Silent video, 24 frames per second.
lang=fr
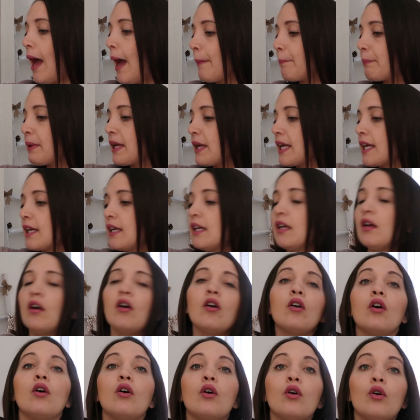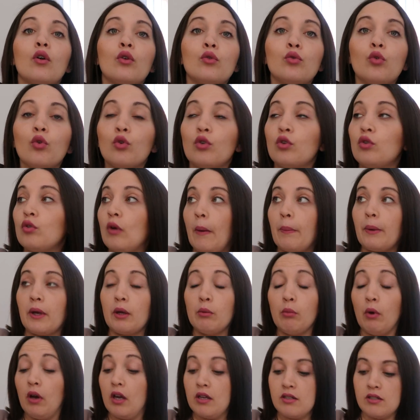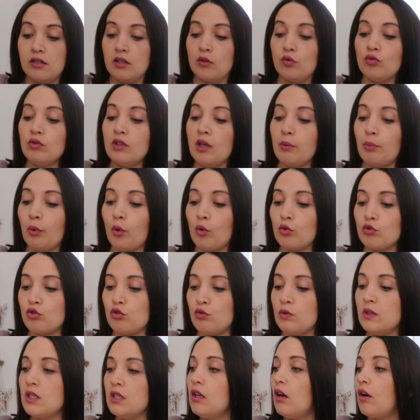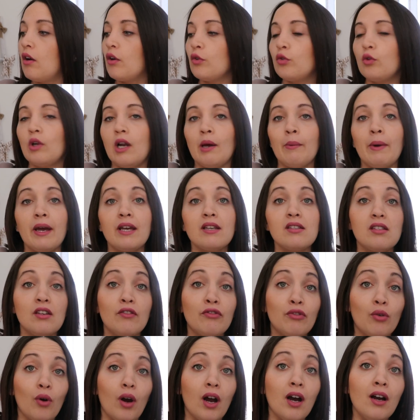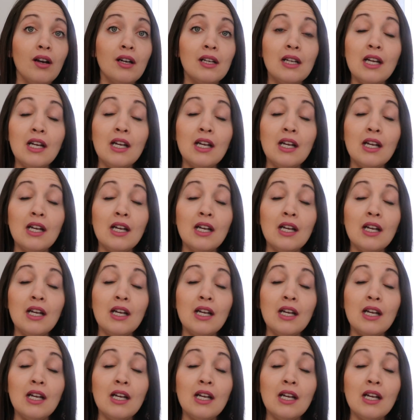Après, donc après bah, c'est tous des produits de la marque Sephora.